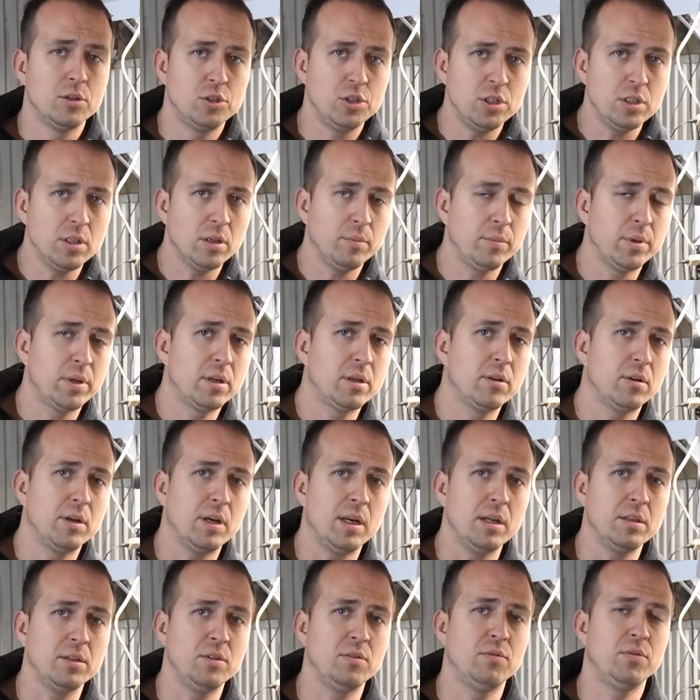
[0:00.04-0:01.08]
Dzień dobry
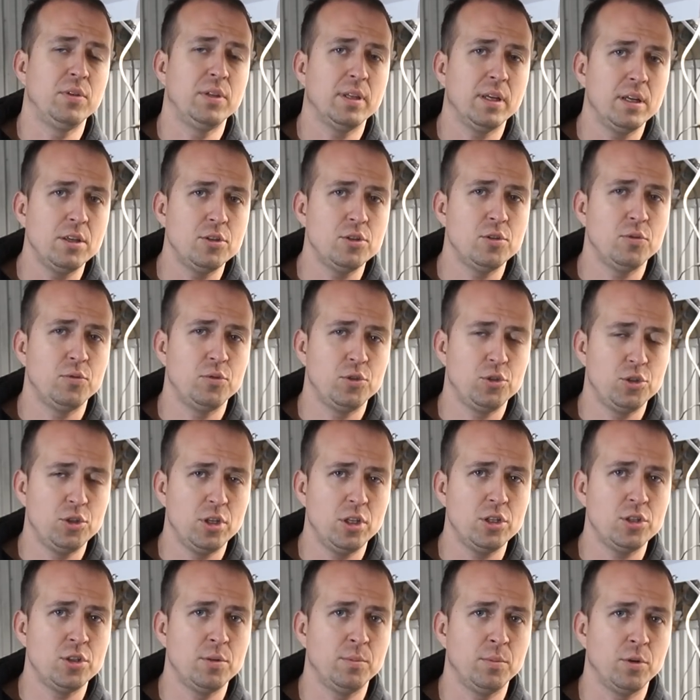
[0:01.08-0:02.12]
kochani, witajcie w
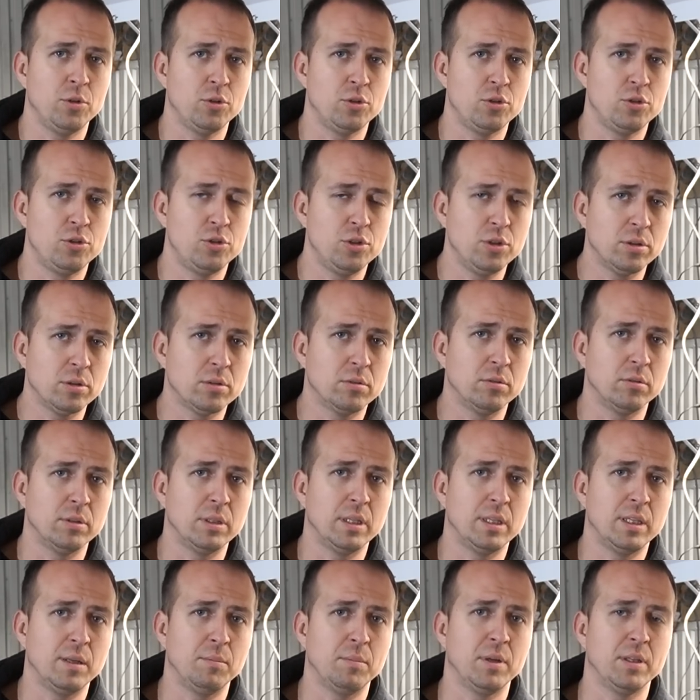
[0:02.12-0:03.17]
dzisiejszym odcinku
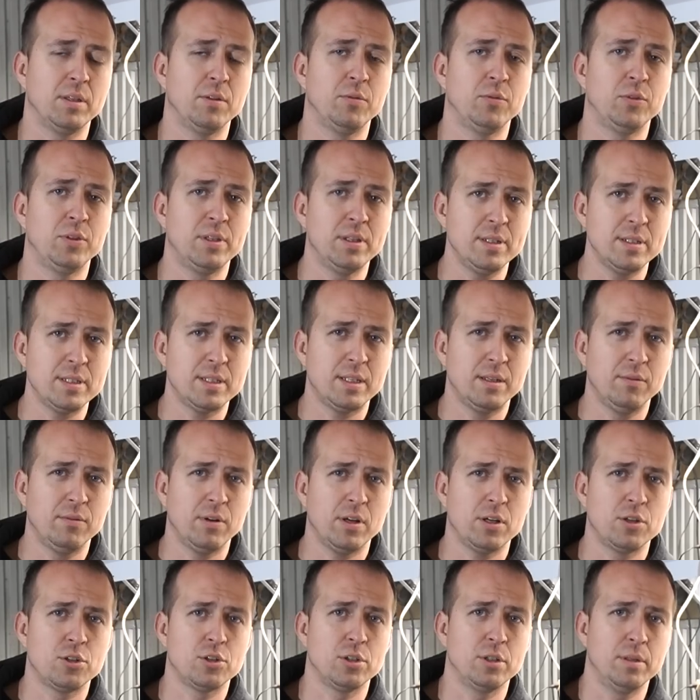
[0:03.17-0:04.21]
na temat
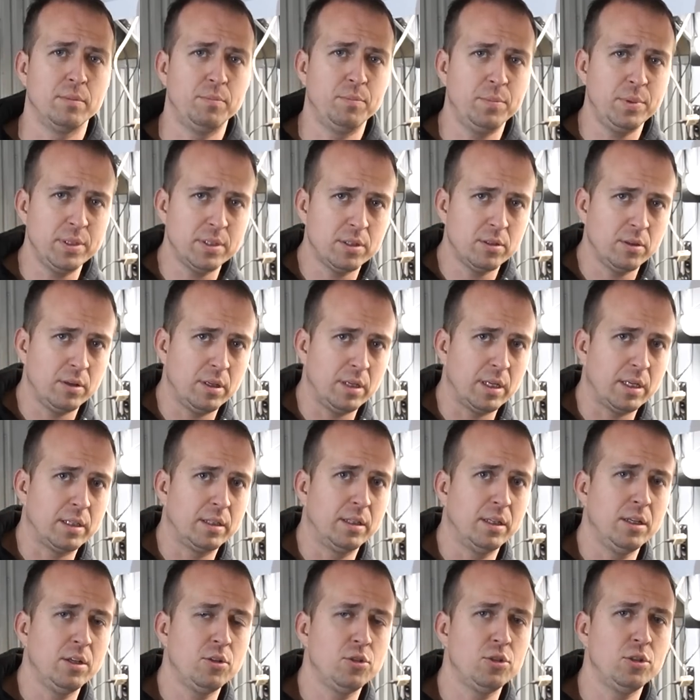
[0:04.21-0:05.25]
wtryskiwaczy
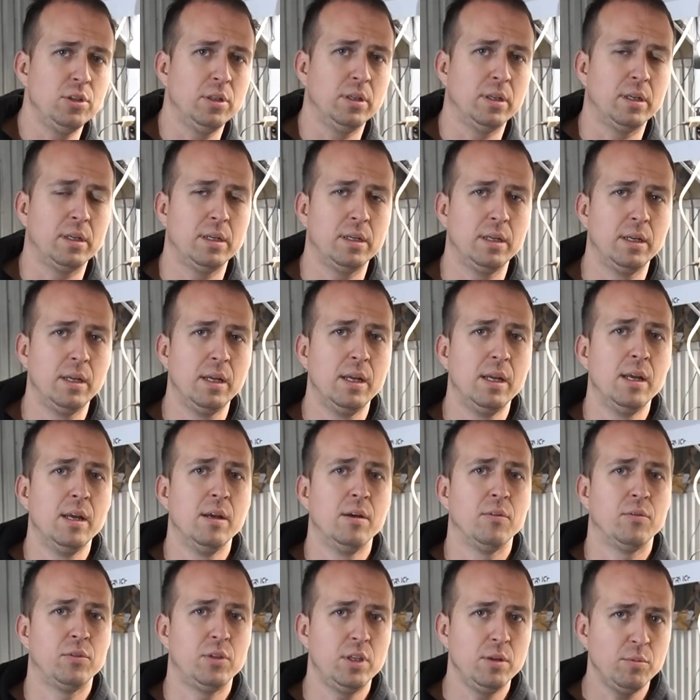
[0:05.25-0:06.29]
pizdoelektrycznych.
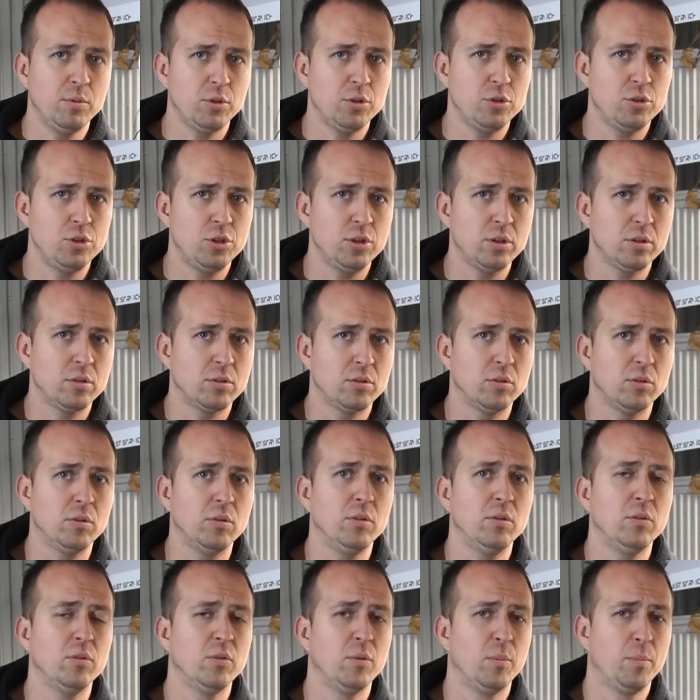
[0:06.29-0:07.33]
W tym
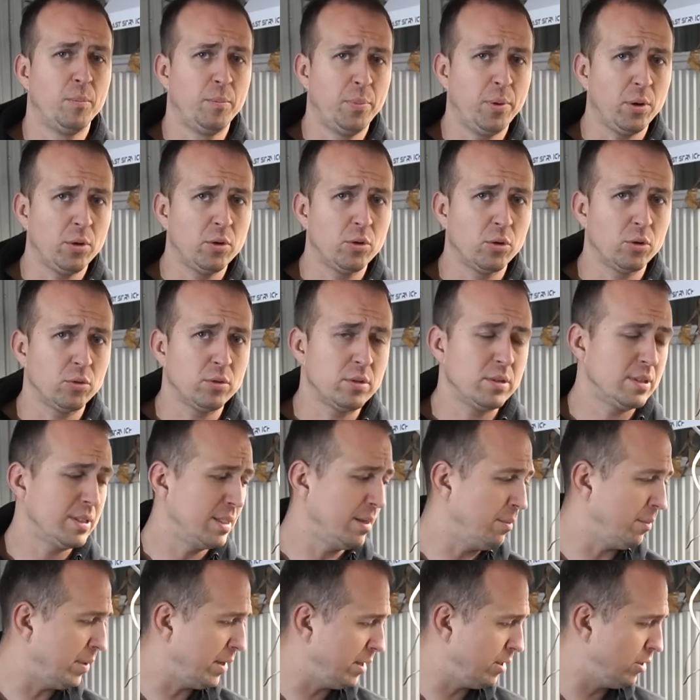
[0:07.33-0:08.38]
odcinku
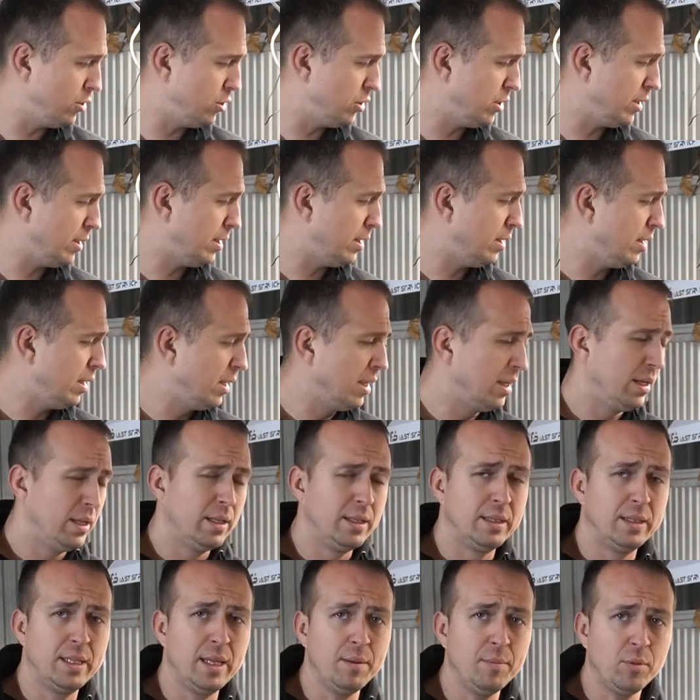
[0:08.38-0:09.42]
pokrótce będzie
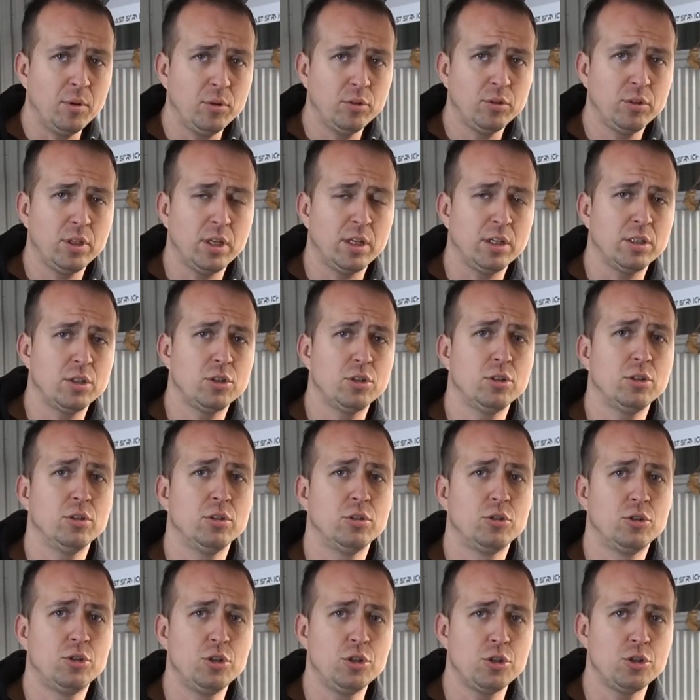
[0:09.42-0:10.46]
demontaż,
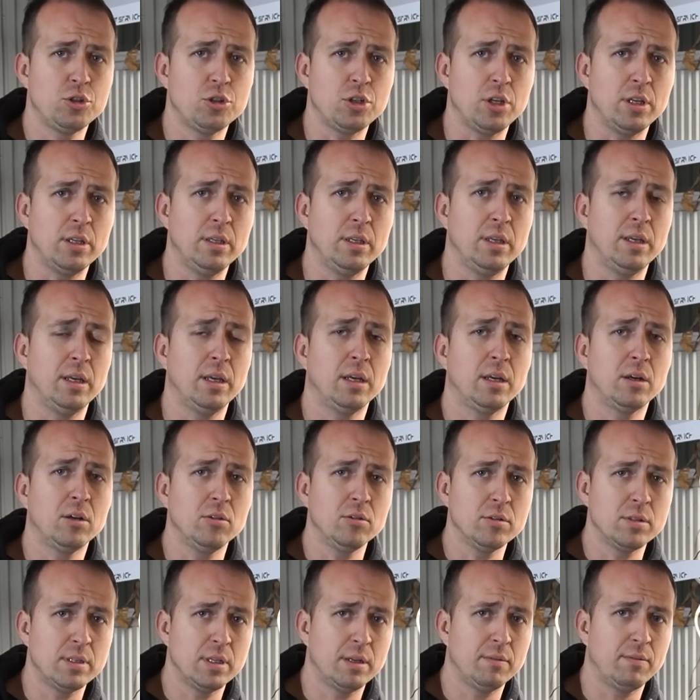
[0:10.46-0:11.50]
czyszczenie,
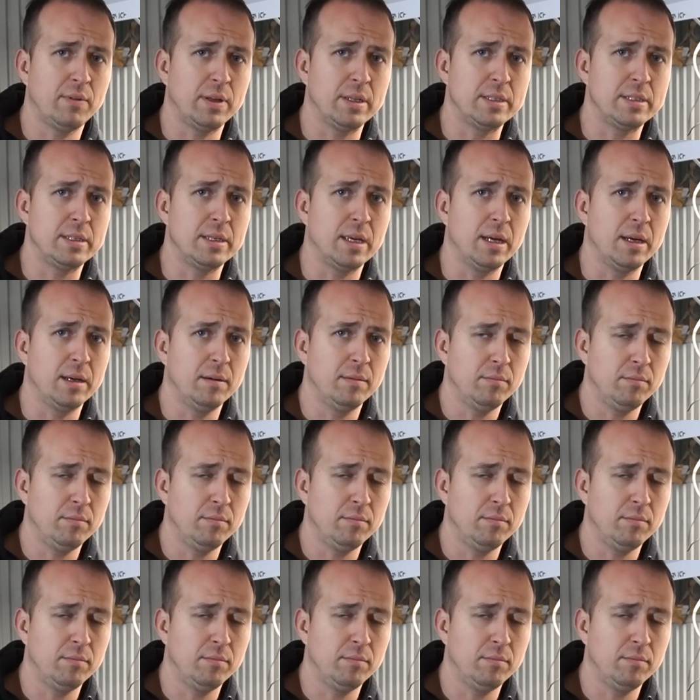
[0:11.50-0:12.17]
konserwacja,